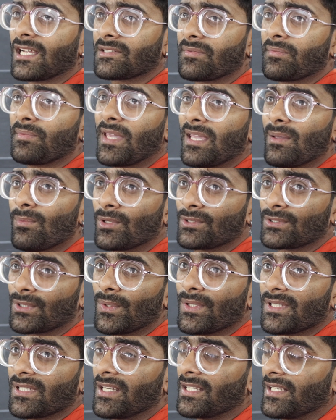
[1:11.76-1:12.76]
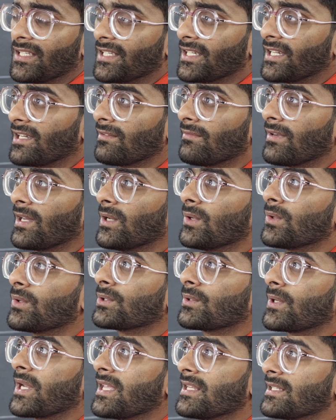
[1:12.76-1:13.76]
लास्ट में यही बोलता हूँ इस लड़की के घर वालों
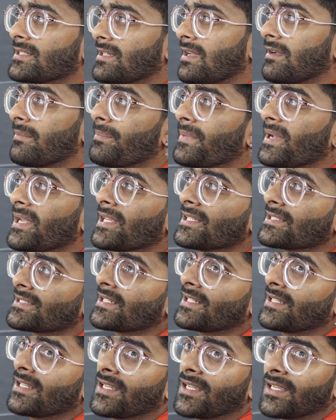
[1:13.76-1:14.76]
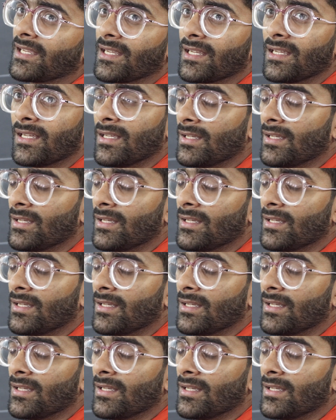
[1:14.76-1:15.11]
को थोड़ा इंसाफ मिलना चाहिए